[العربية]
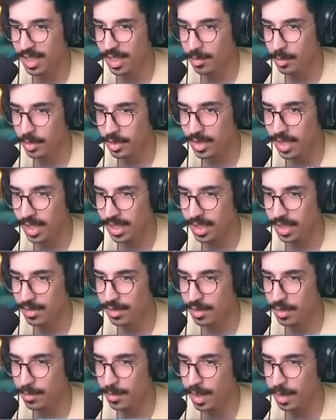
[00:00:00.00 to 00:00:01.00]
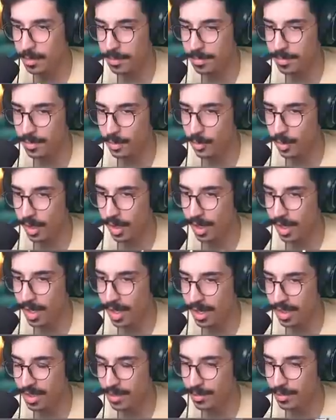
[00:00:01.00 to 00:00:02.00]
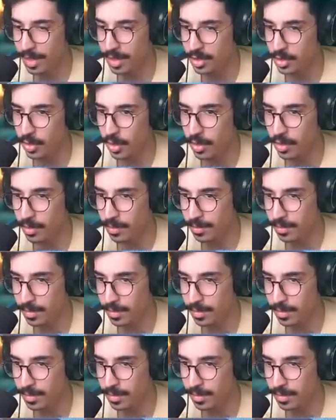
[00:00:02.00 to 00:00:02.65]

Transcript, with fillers: كل البوستات اللي في الماب والله العظيم ما ادري ايش وضعهم